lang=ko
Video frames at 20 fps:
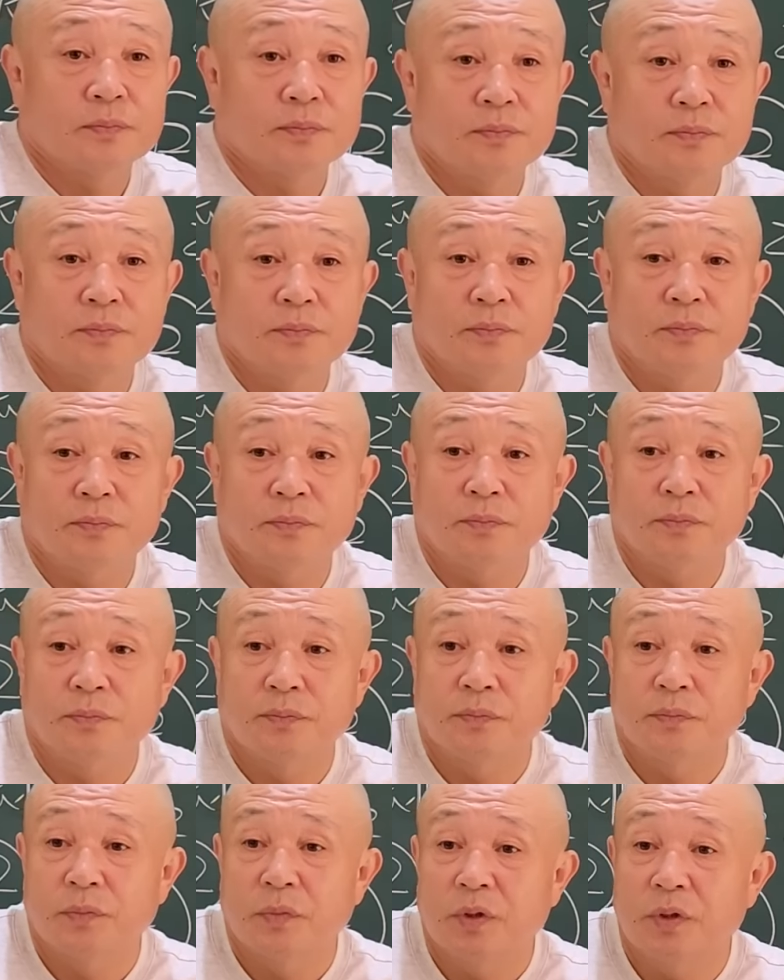
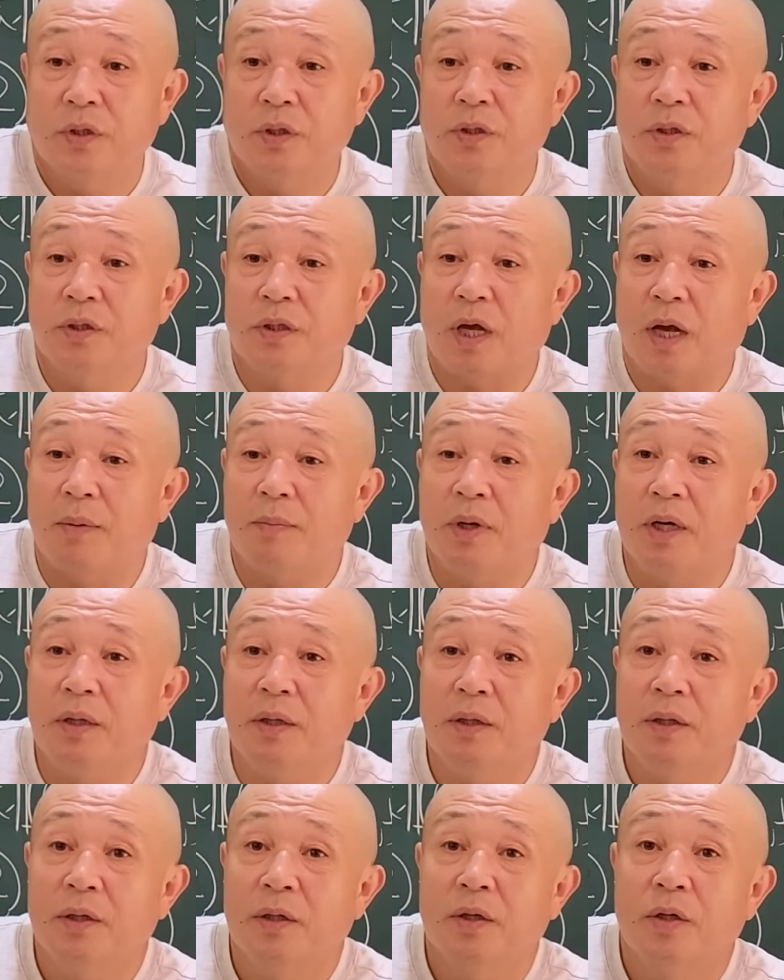근데 이제
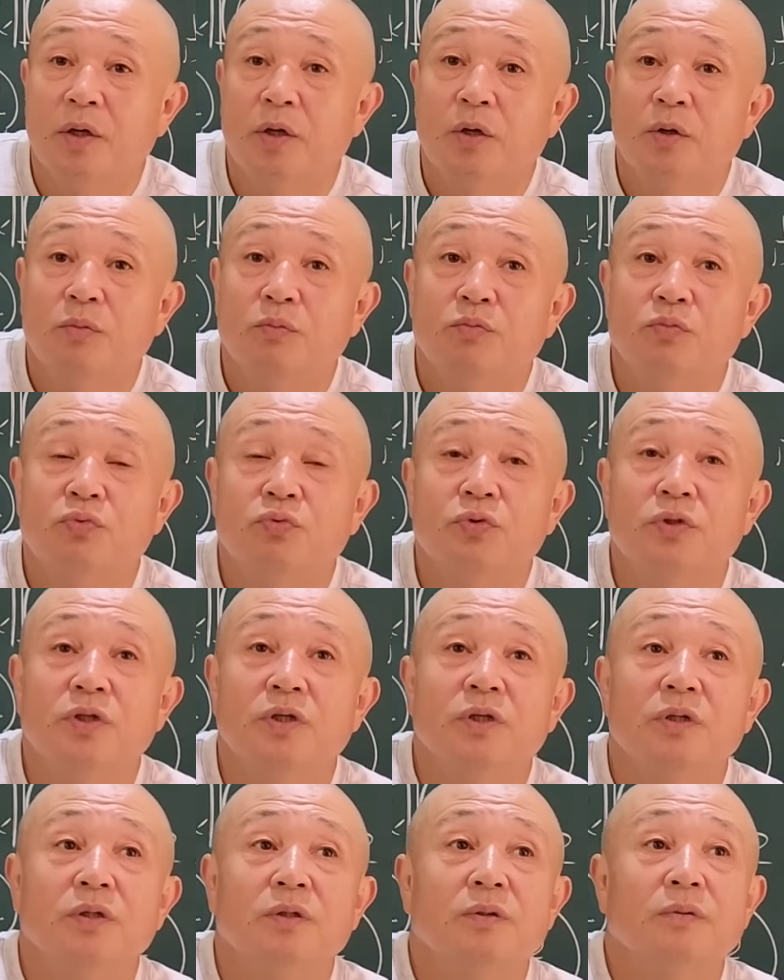다만
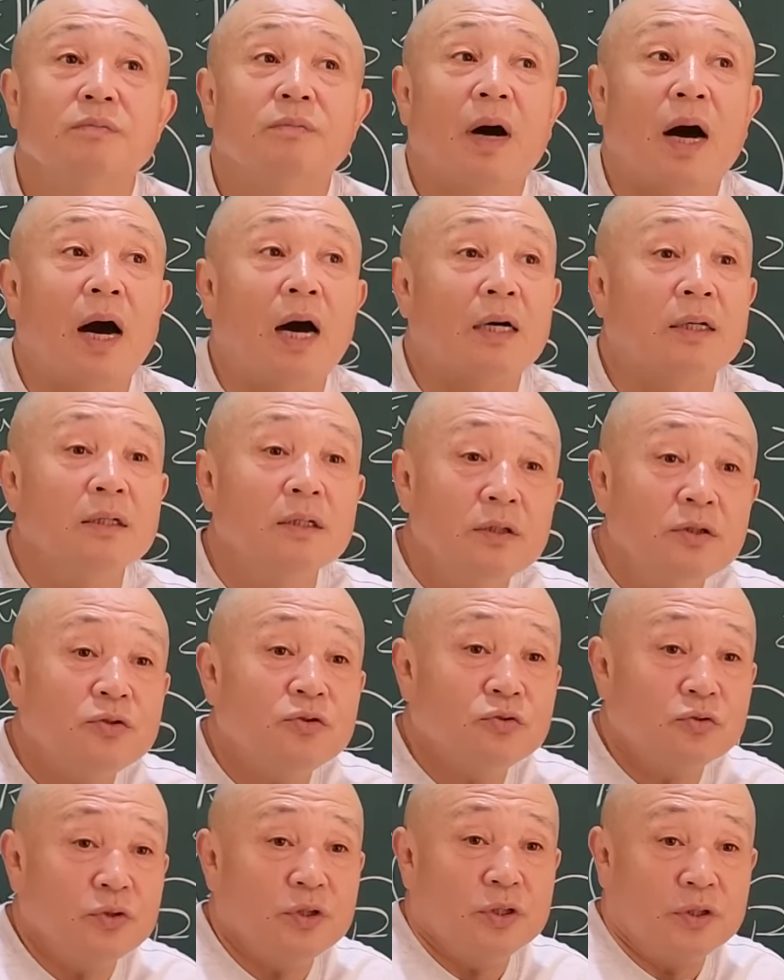물이 마를
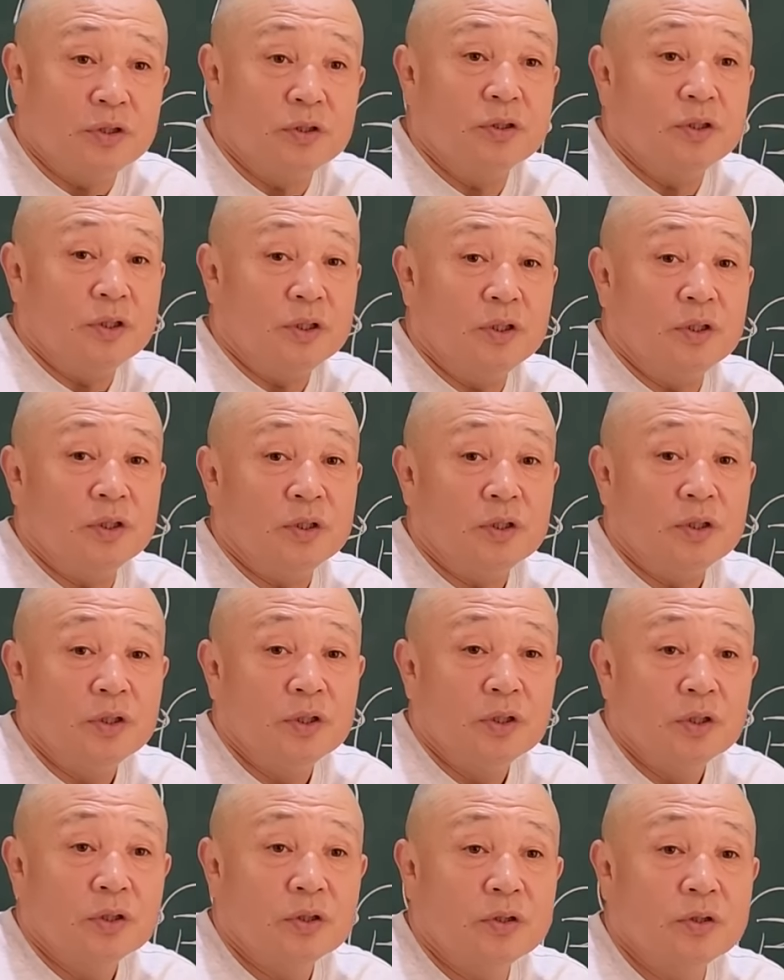수 있으니
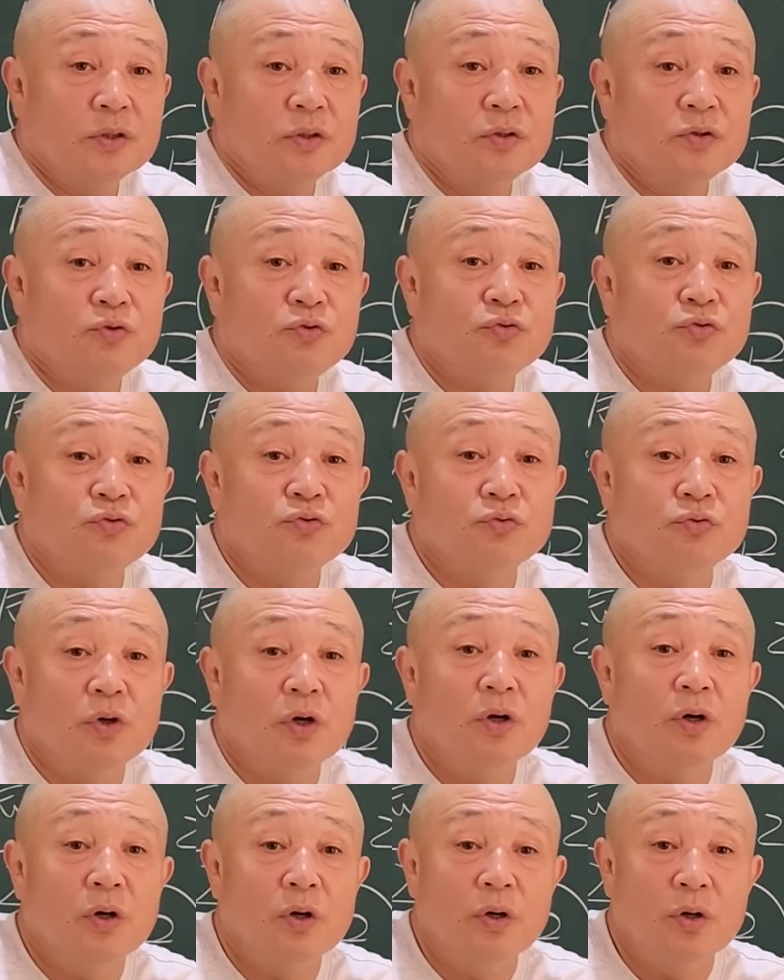그런
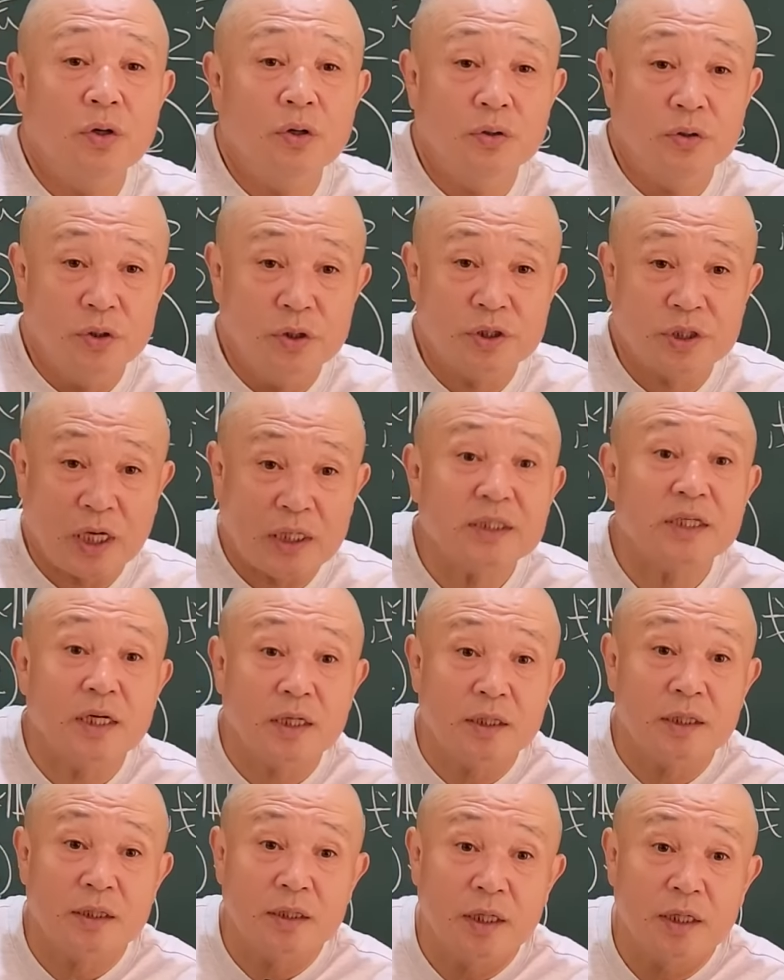수원을
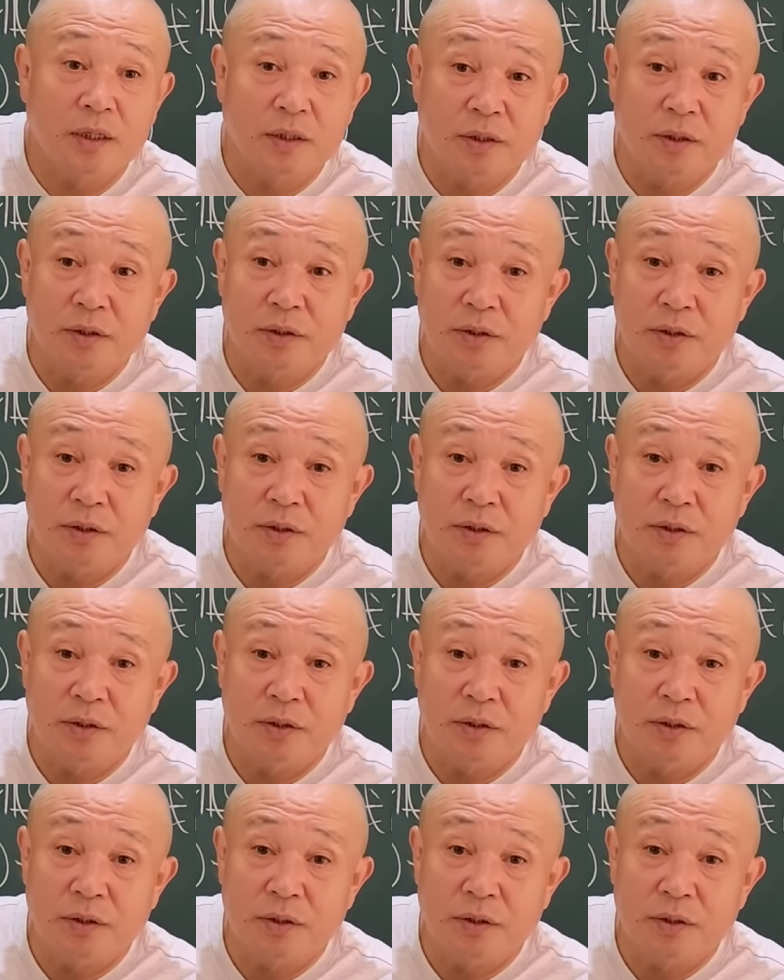찾아야 된다, 이런